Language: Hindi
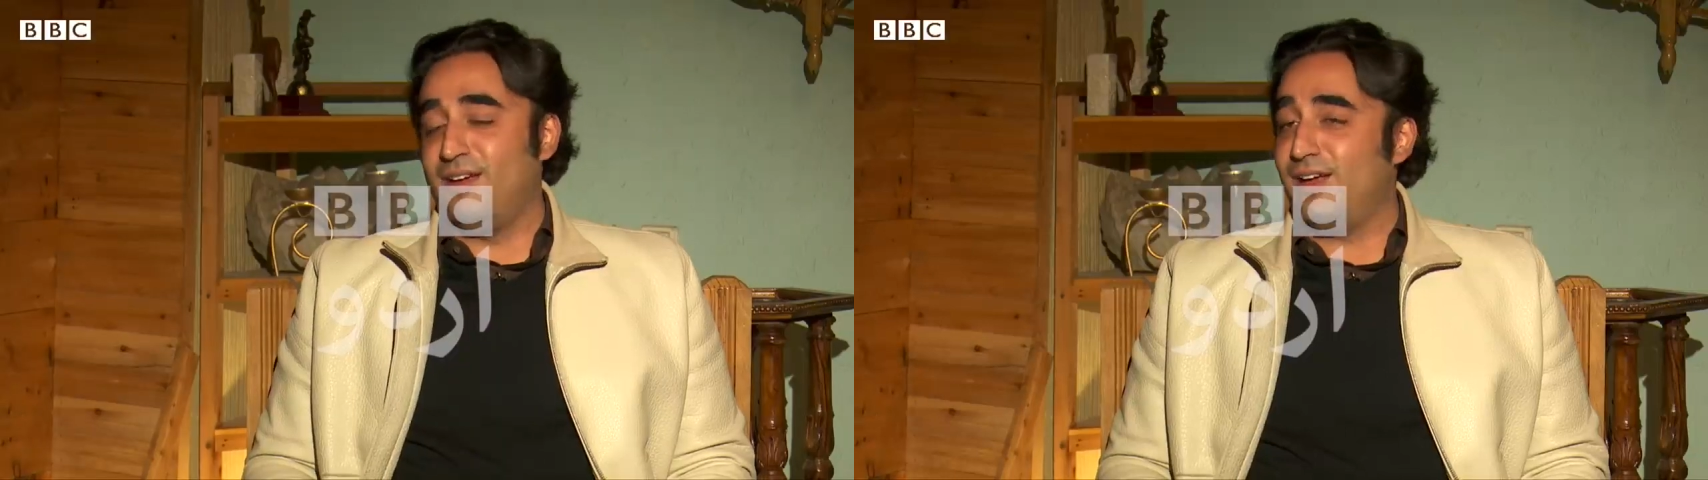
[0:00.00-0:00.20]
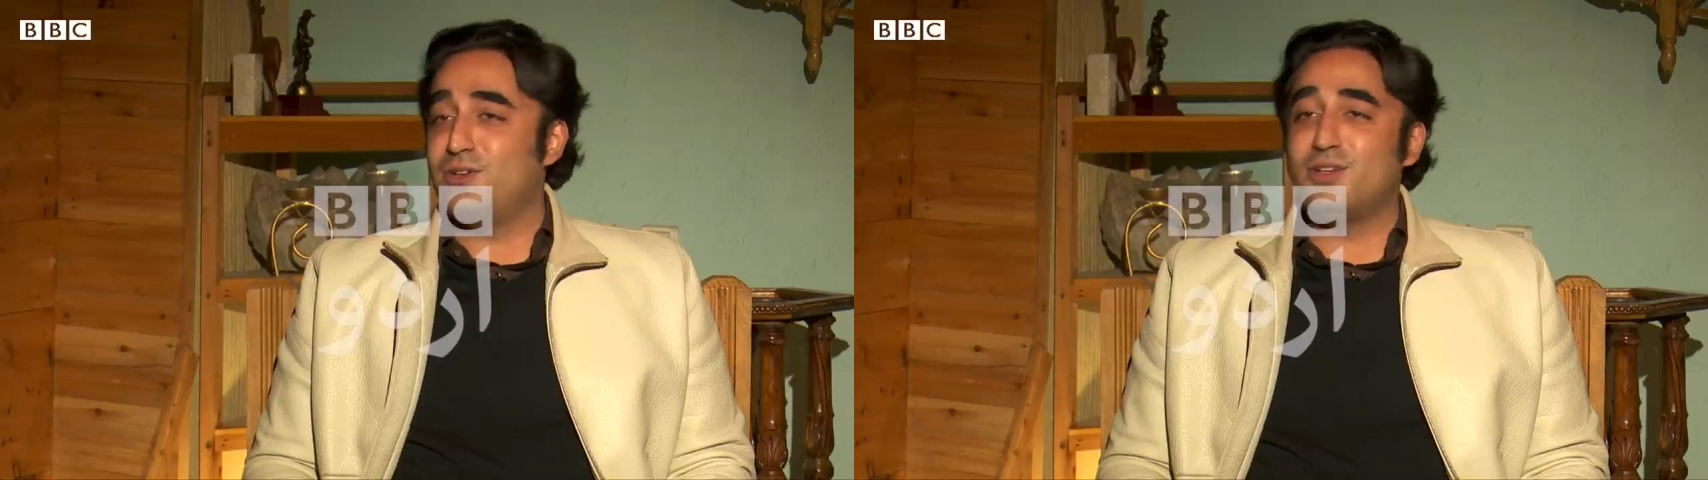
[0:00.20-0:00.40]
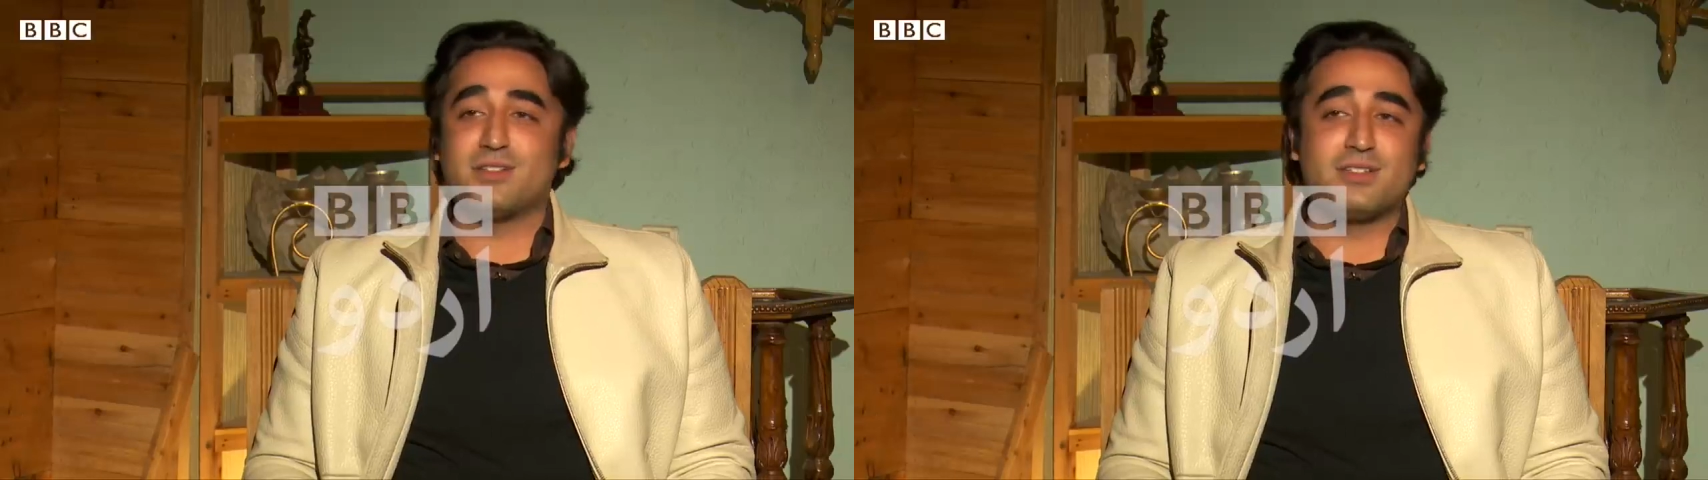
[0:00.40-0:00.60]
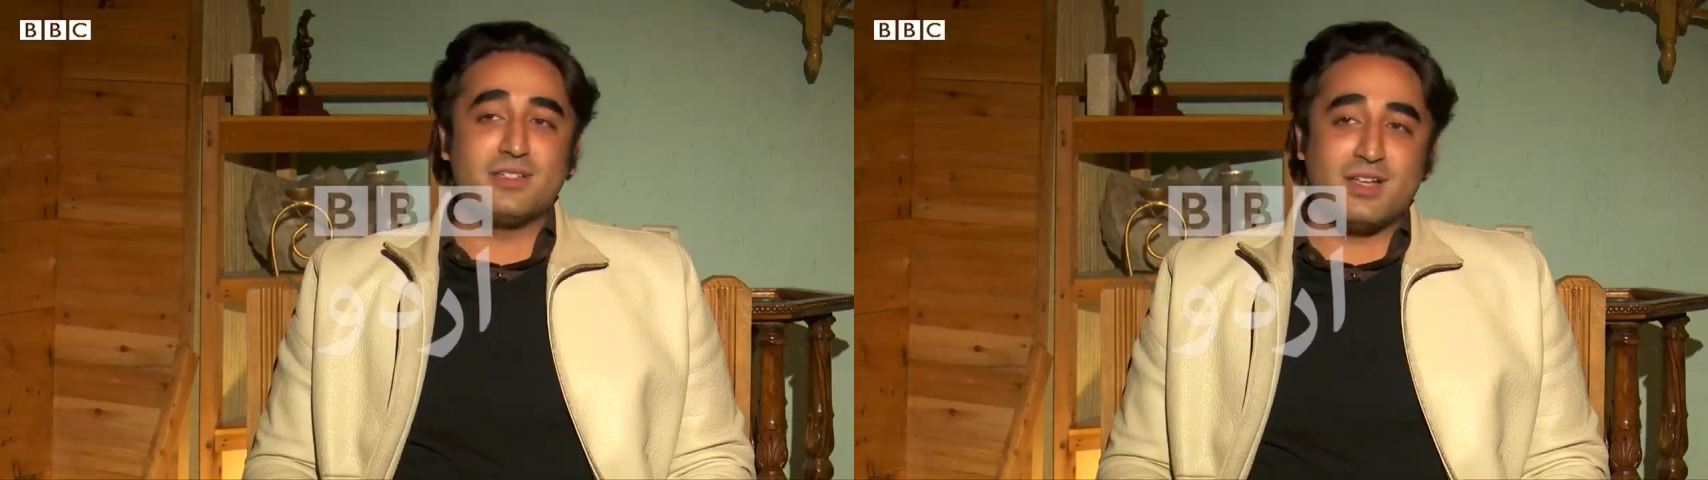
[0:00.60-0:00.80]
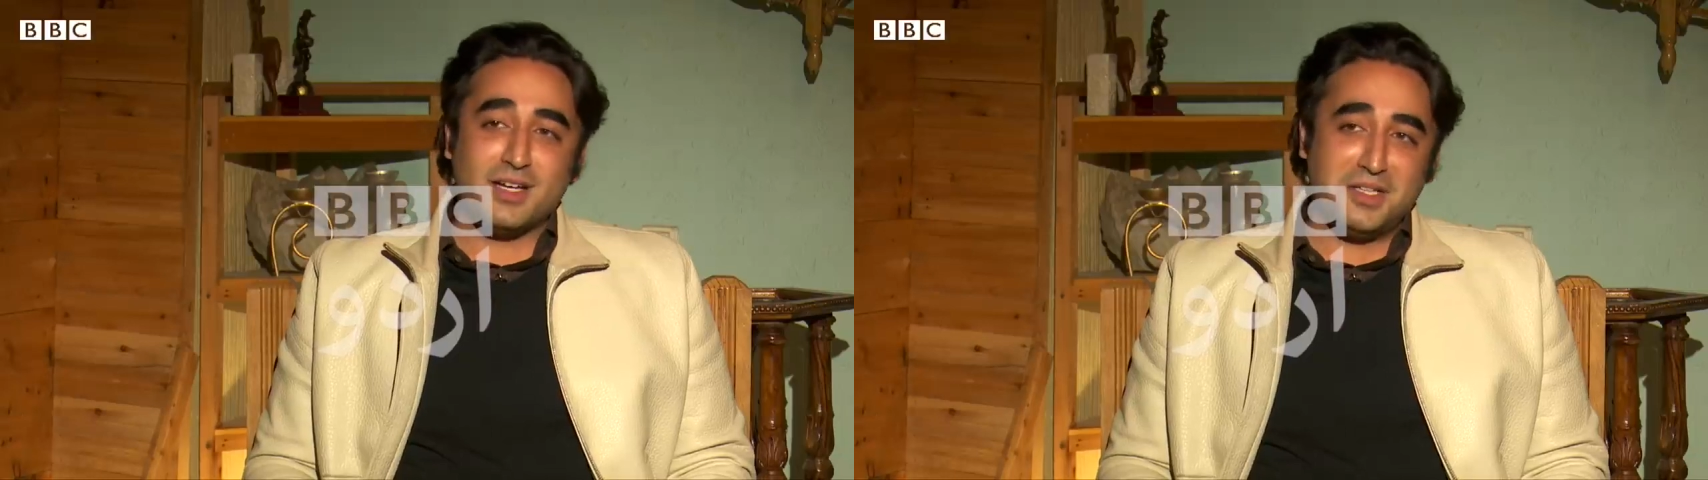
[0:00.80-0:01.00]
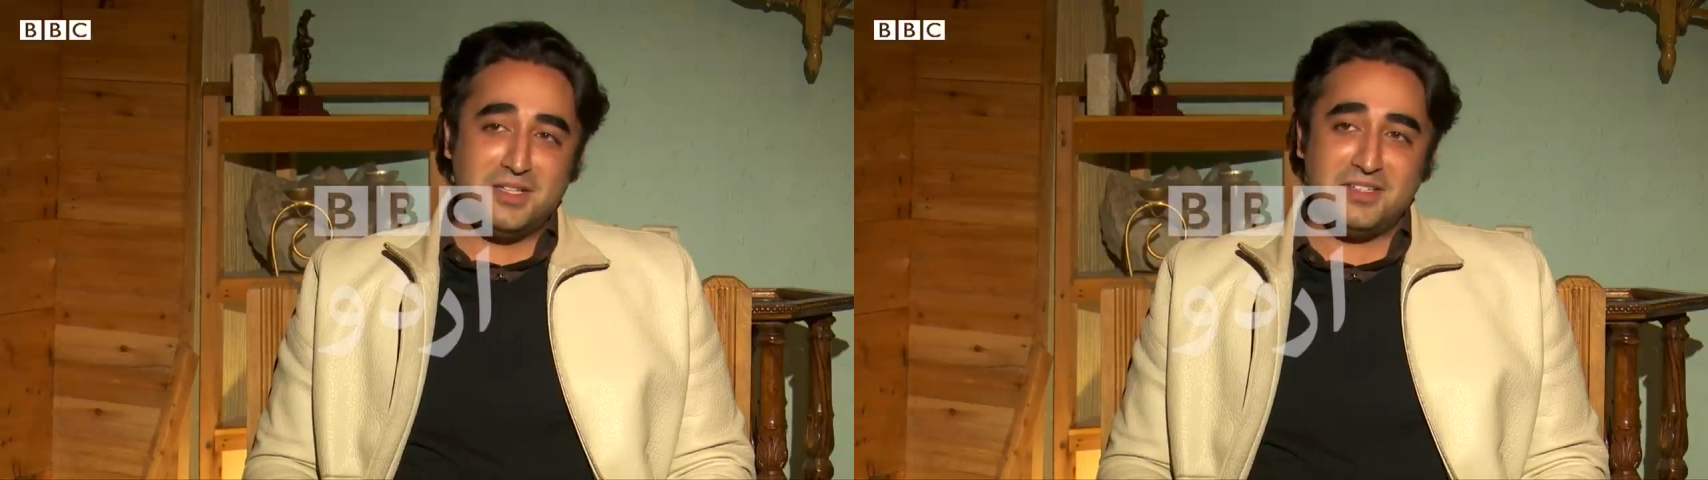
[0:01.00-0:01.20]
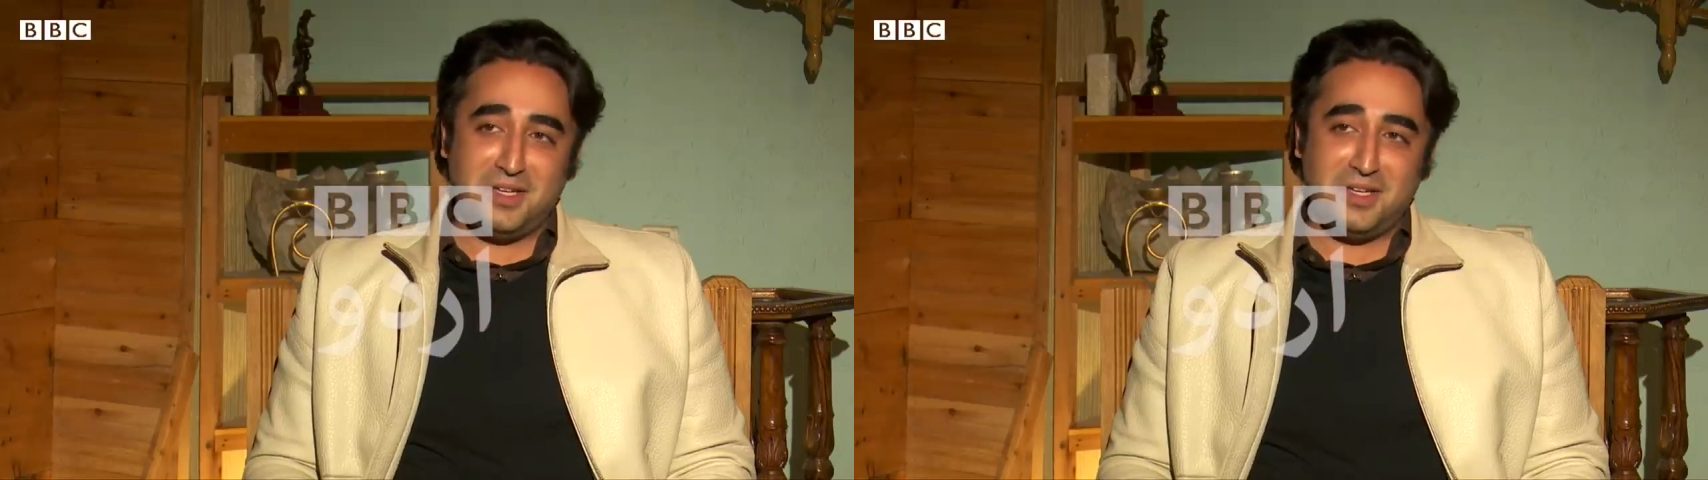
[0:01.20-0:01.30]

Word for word: आई हैव गॉट स्टक इन द